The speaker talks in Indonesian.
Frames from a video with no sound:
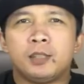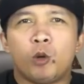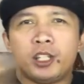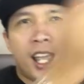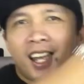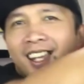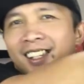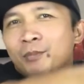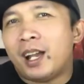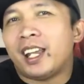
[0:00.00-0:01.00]

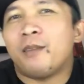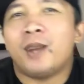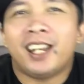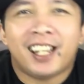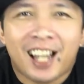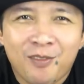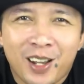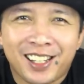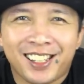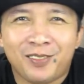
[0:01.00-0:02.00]
semuanya Bagaimana
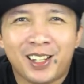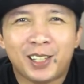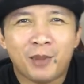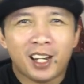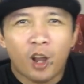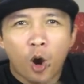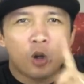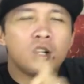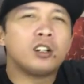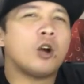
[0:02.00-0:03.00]
kabarnya teman-teman
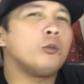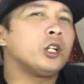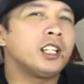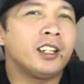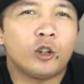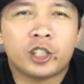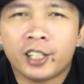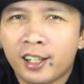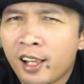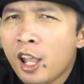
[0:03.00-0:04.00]
Oke Community Indo
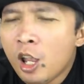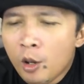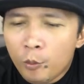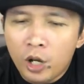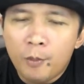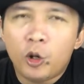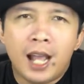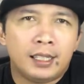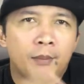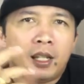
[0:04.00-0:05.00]
Channel
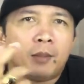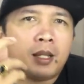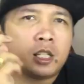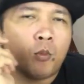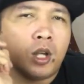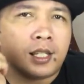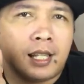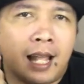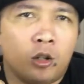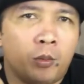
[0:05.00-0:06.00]
Mudah-mudahan teman-teman semua
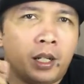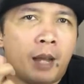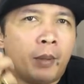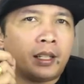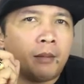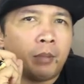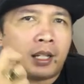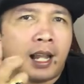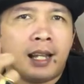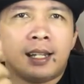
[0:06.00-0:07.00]
selalu mendapatkan
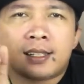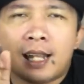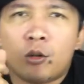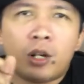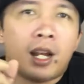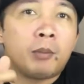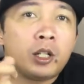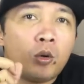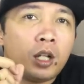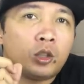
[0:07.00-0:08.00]
berkah dan selalu dalam
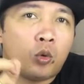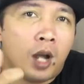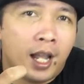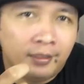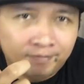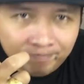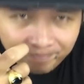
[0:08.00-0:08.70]
lindungan Tuhan